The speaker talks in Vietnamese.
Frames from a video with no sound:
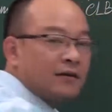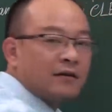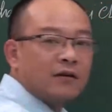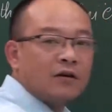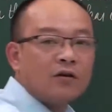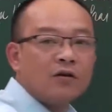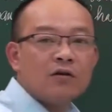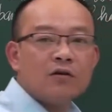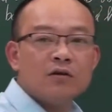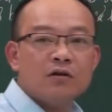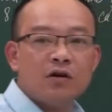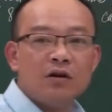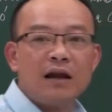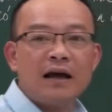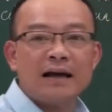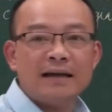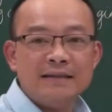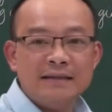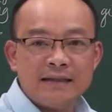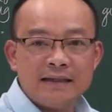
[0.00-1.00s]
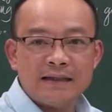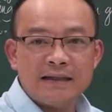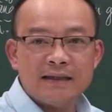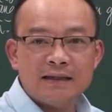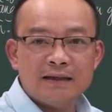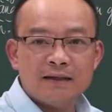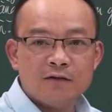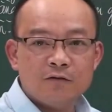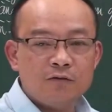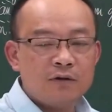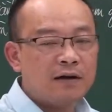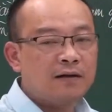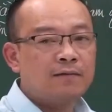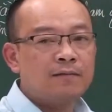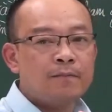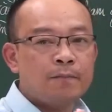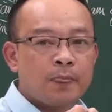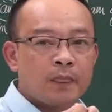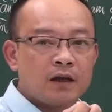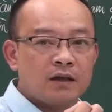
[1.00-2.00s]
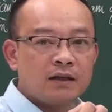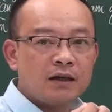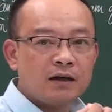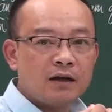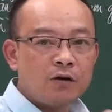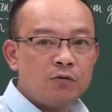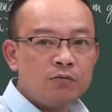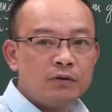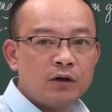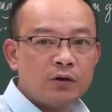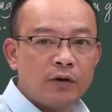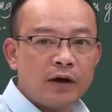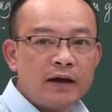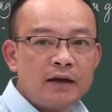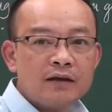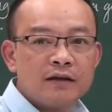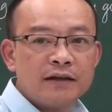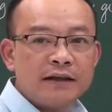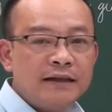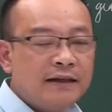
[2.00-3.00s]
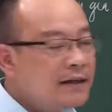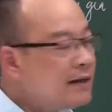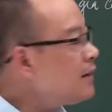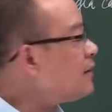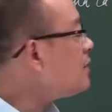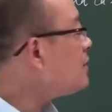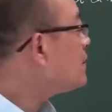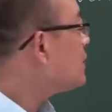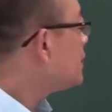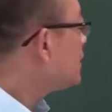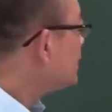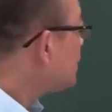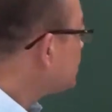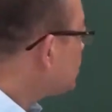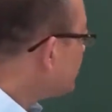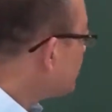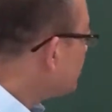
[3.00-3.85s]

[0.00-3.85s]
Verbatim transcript: nó nó là cái gì đúng là người ta không hiểu hết được ý nghĩa cho